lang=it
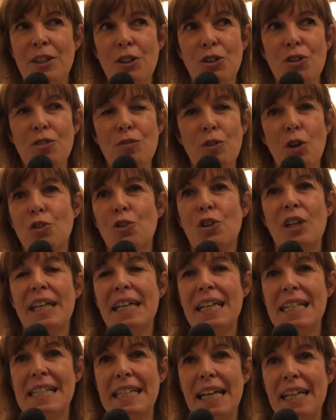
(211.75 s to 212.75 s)
Io voglio
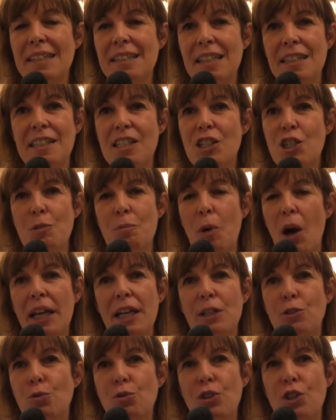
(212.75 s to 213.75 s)
ringraziare tantissimo
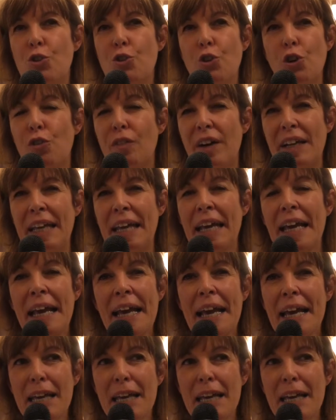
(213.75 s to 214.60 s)
anche tutti i giovani